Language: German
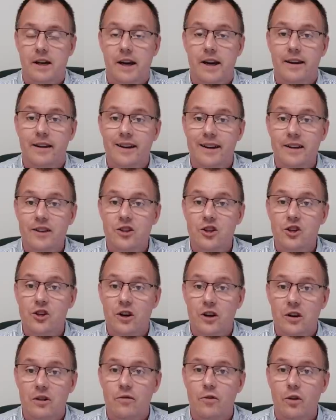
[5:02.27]
eine
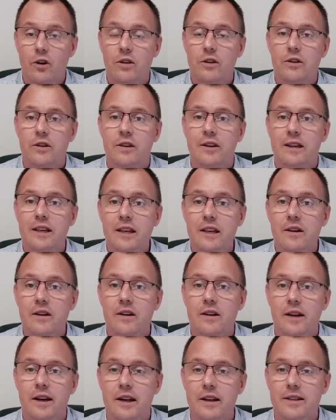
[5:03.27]
rentenstarke Woche.
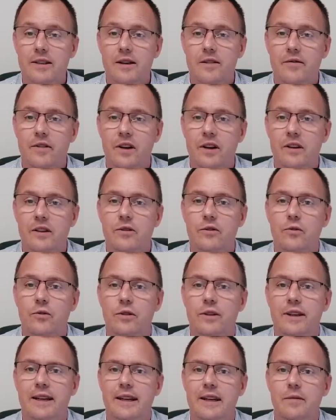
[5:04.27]
Ihr Rechtsanwalt
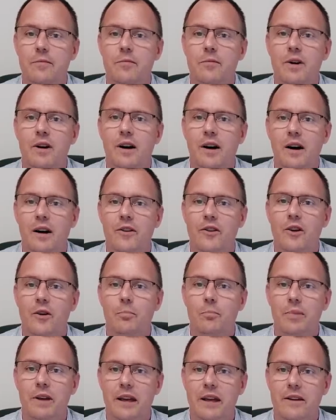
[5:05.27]
und Rentenberater
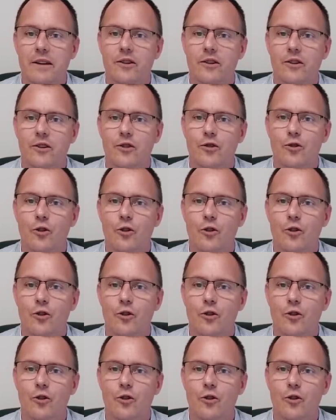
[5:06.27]
Peter